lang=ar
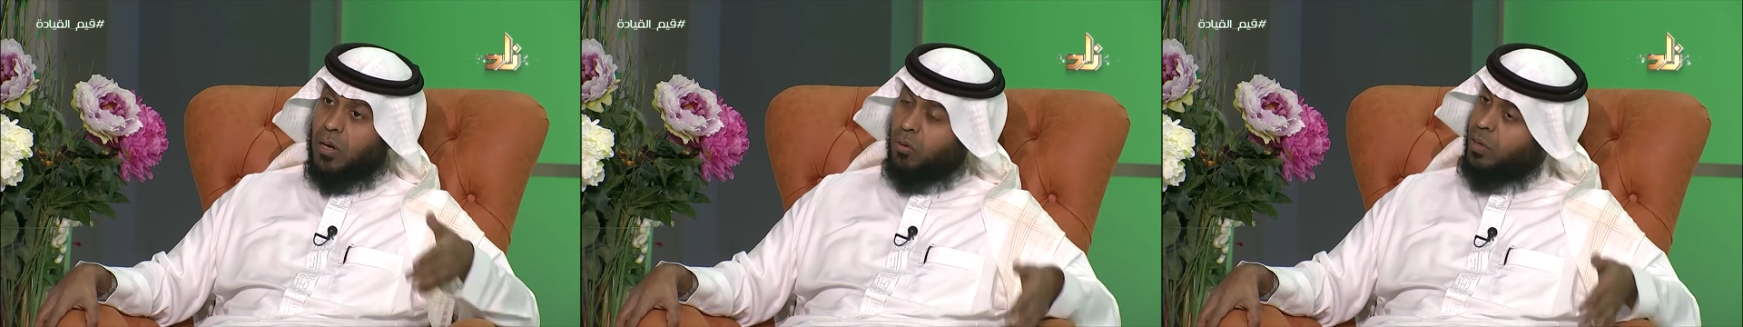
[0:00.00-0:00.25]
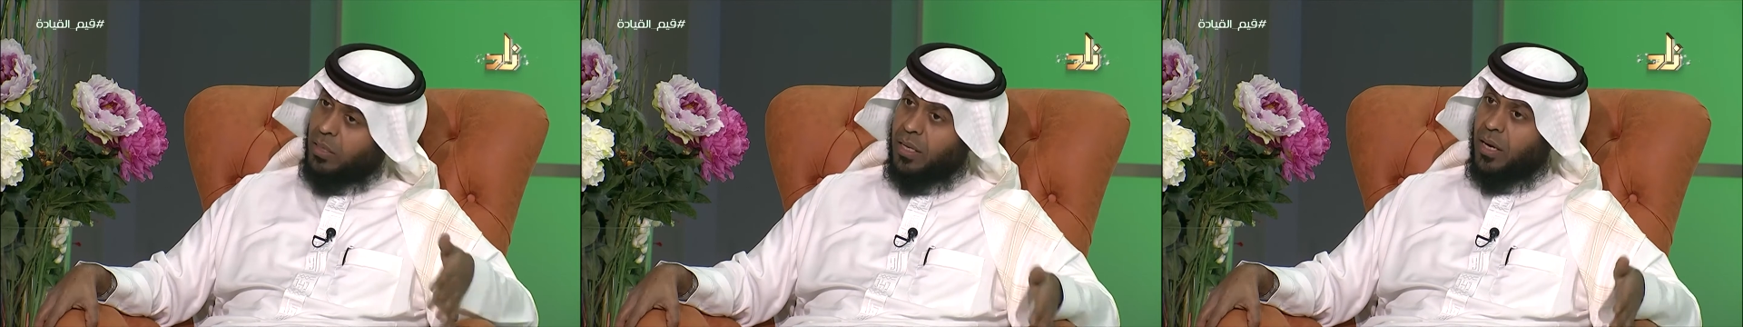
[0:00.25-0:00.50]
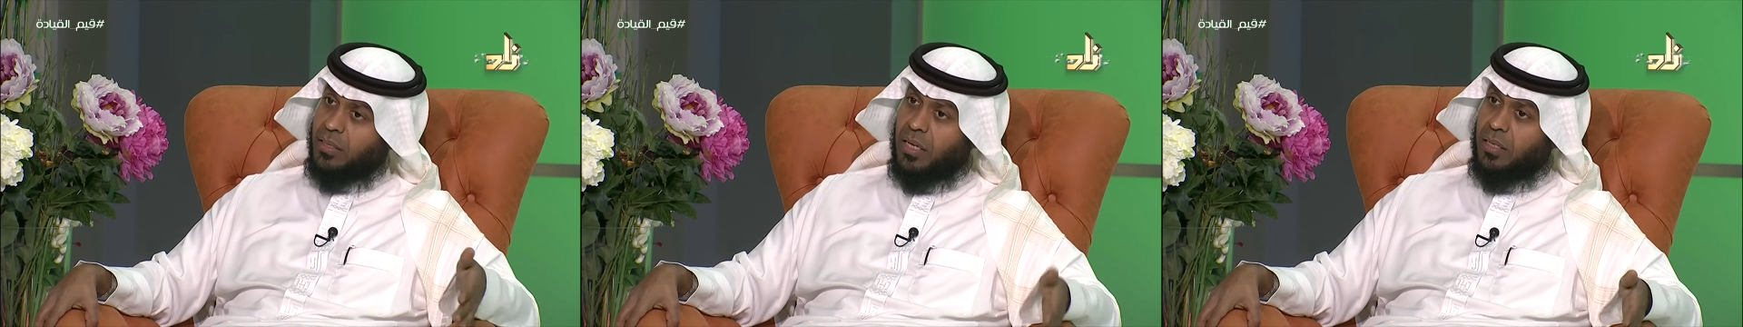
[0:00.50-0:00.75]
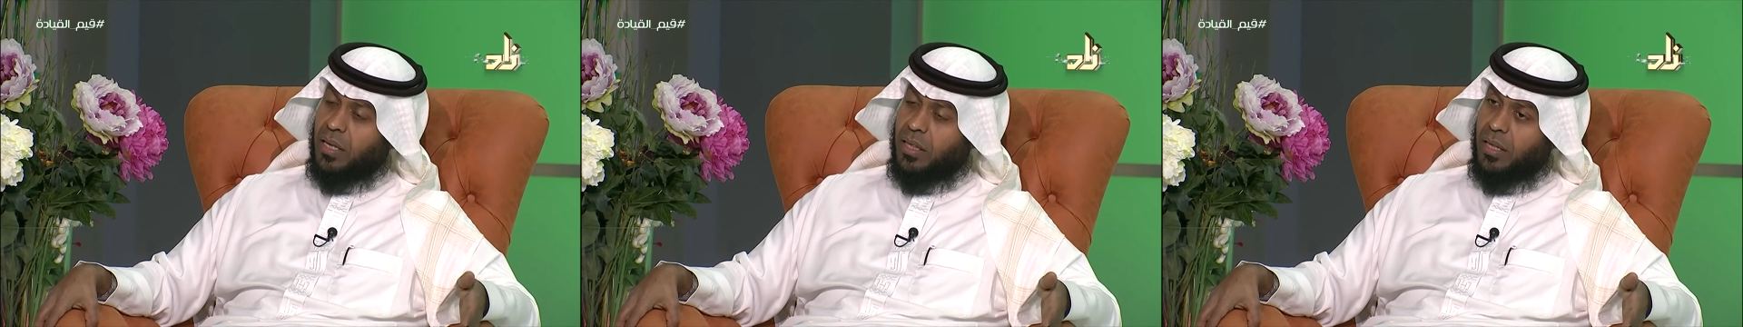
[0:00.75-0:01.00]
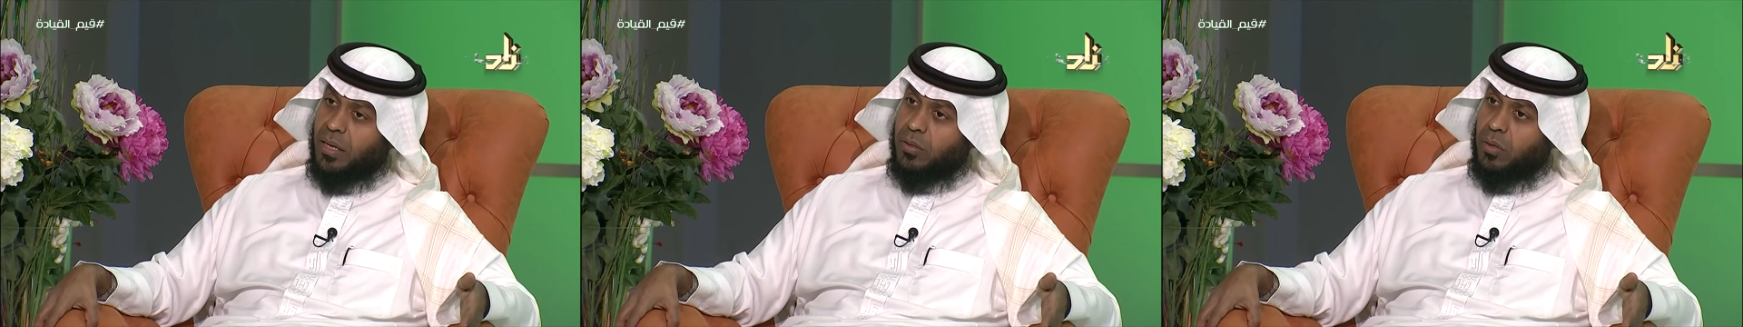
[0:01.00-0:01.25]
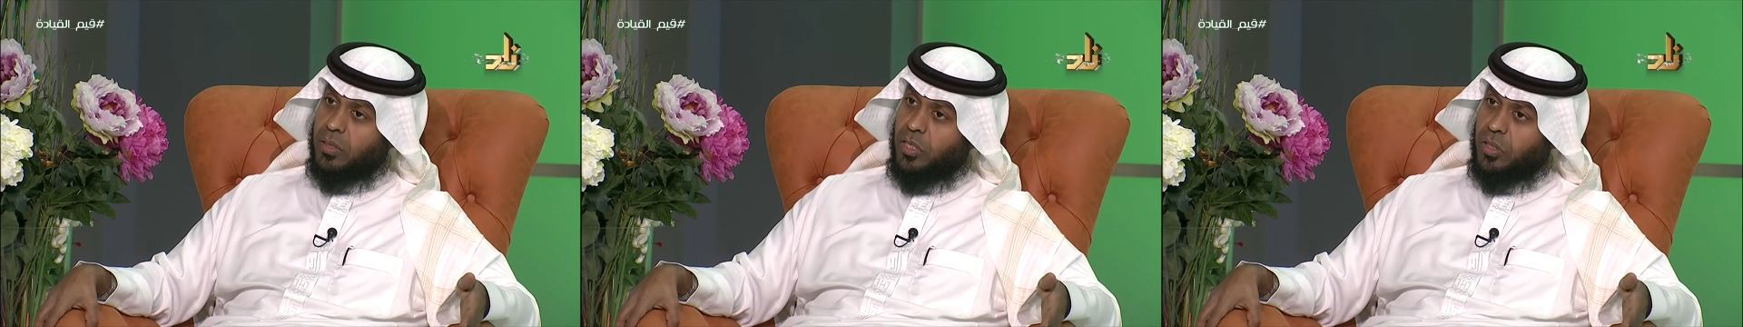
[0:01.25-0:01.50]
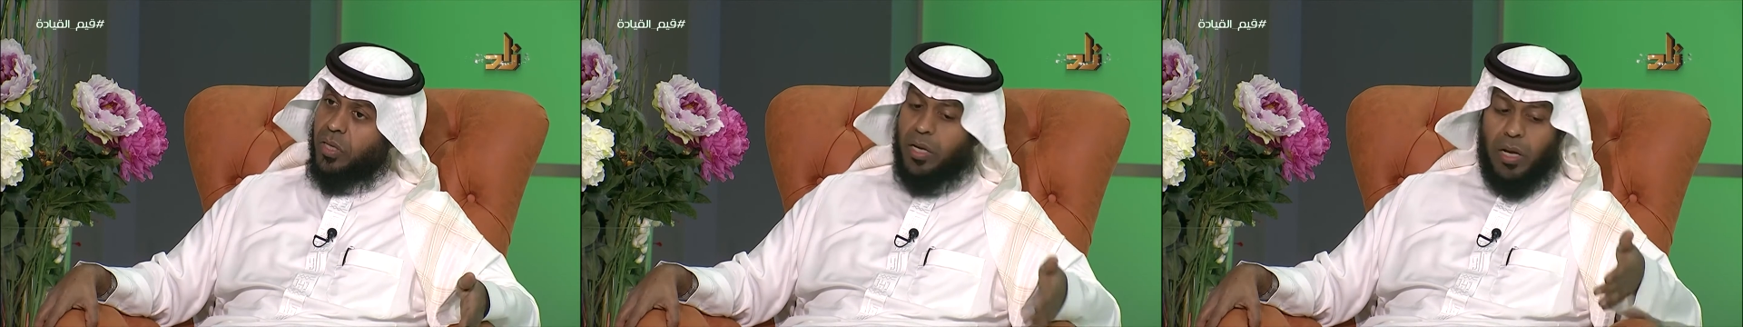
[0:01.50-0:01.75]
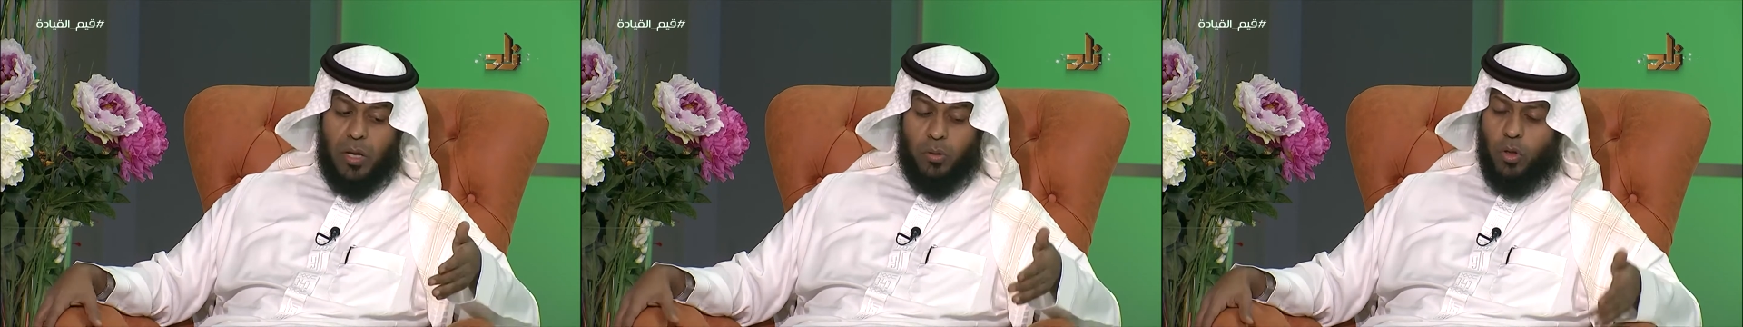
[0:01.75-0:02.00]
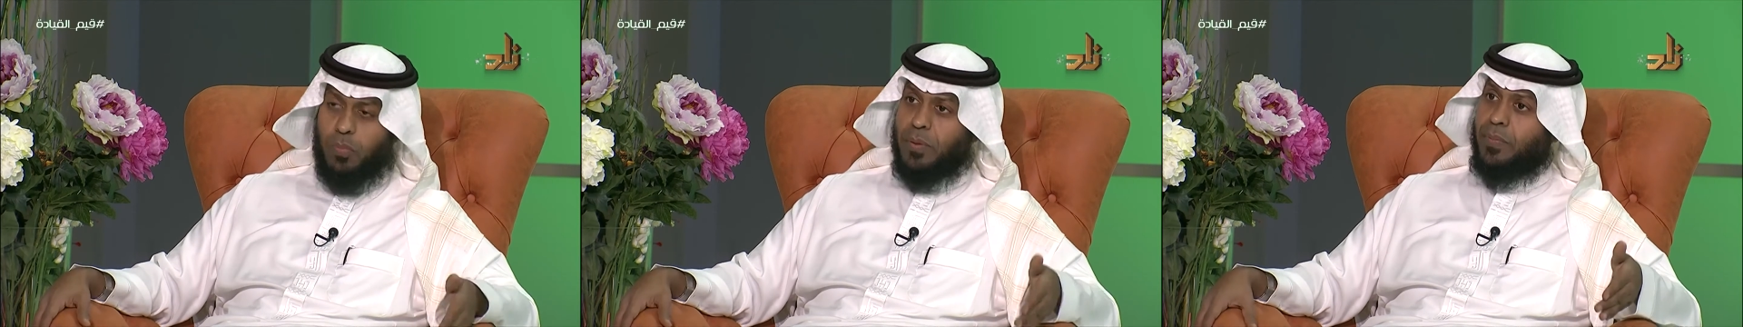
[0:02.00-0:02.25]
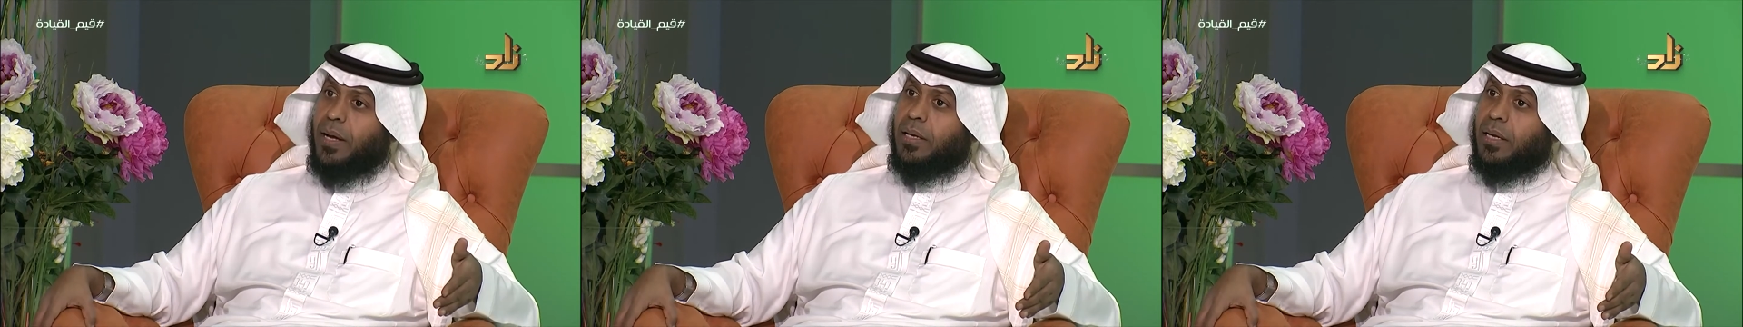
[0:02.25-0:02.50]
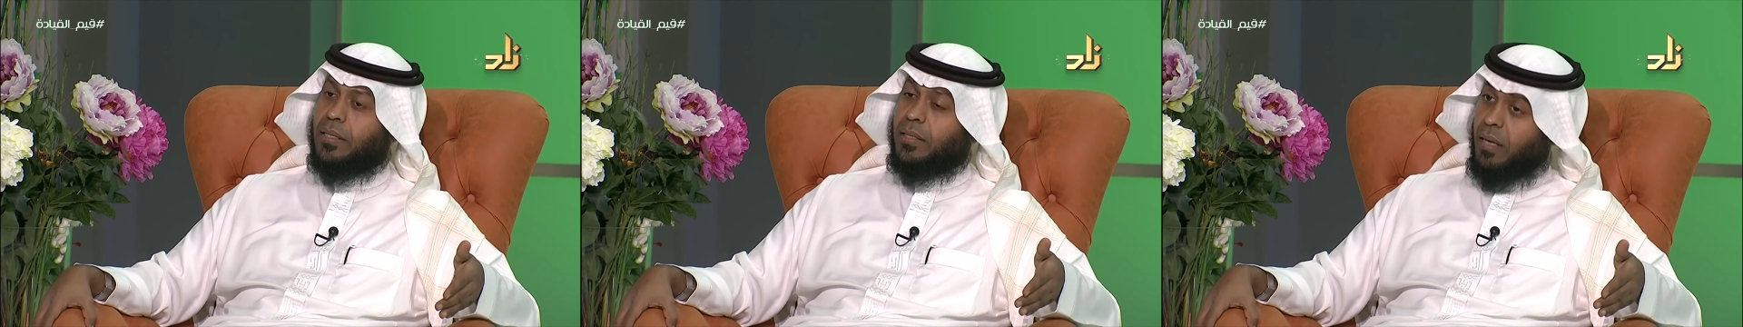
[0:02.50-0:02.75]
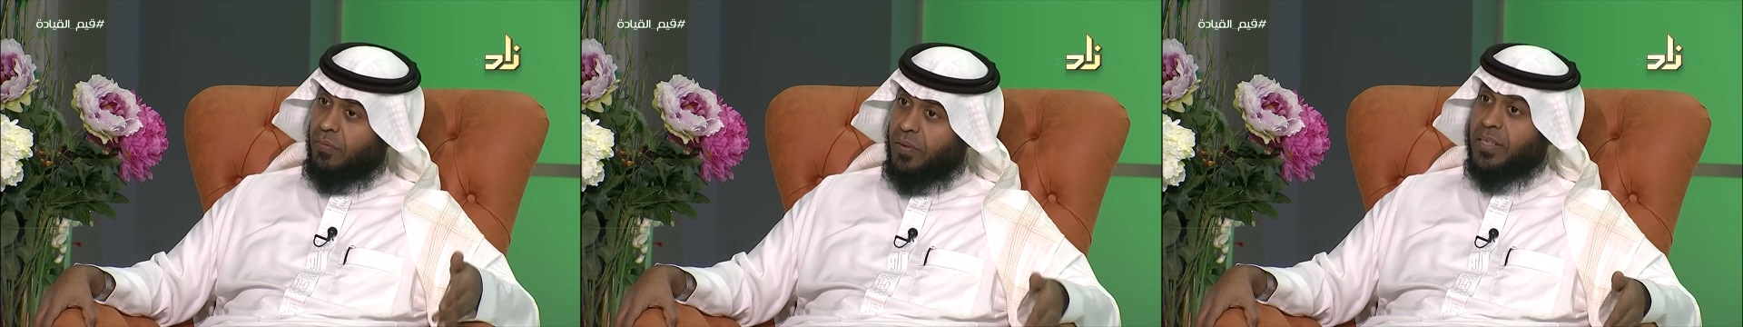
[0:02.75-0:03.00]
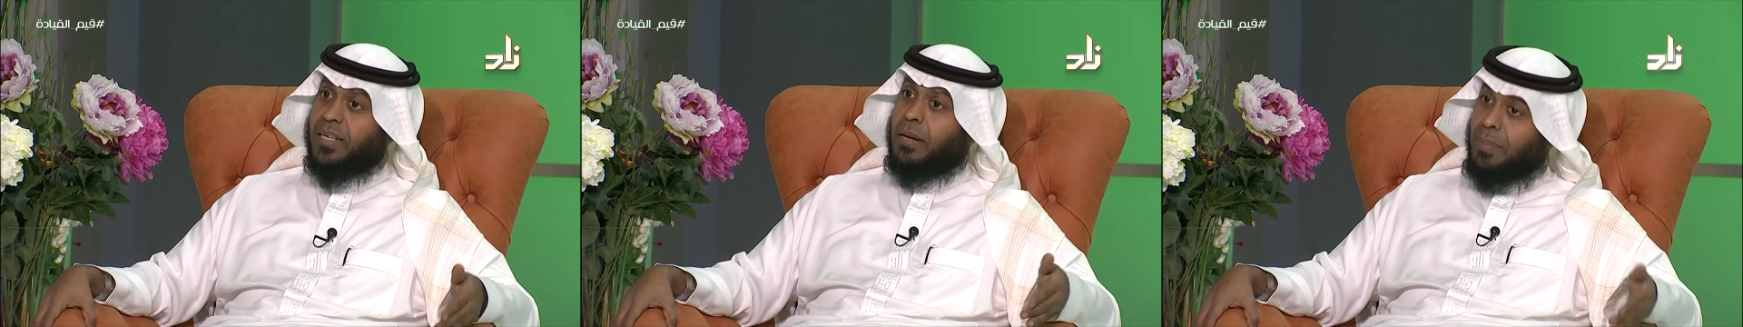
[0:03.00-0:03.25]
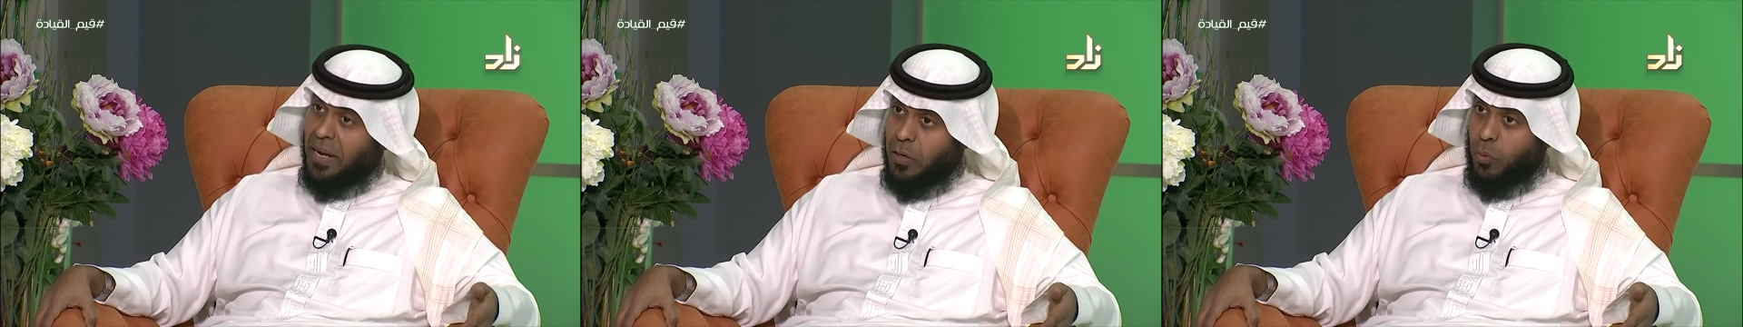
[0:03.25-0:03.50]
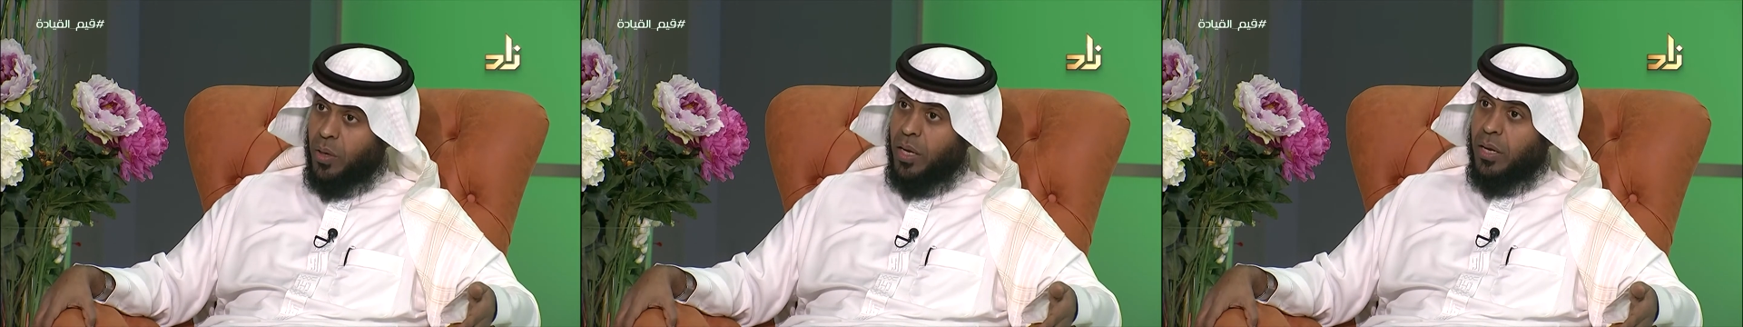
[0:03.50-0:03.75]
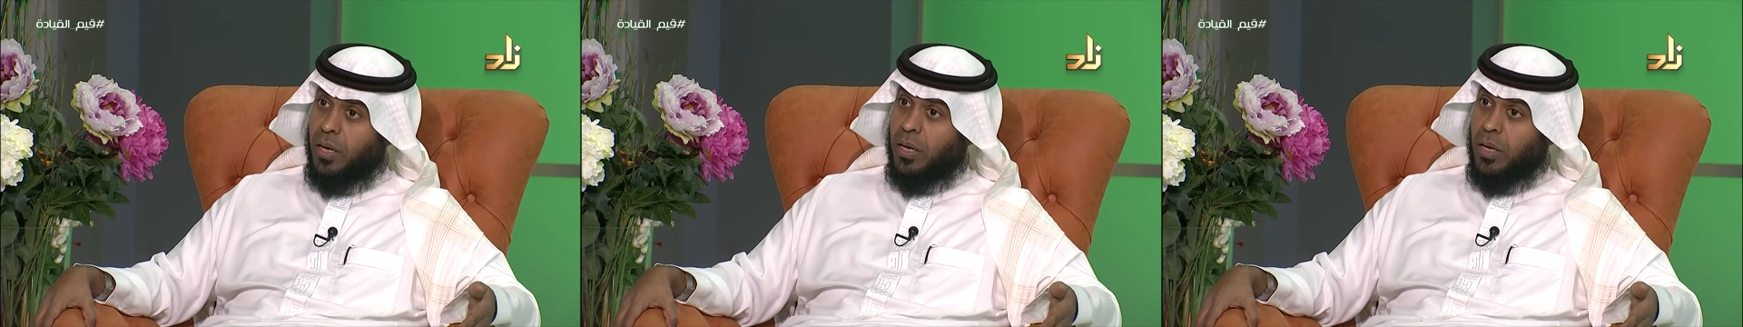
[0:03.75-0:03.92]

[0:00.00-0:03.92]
هناك دراسات كثيرة جدا تثبت بأن التحفيز المعنوي